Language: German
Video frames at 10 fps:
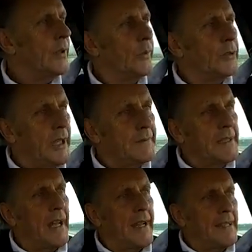Und dann
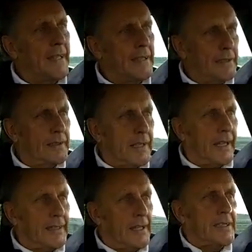wieder einlenken,
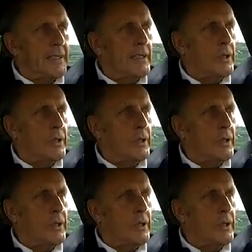rein geht es in die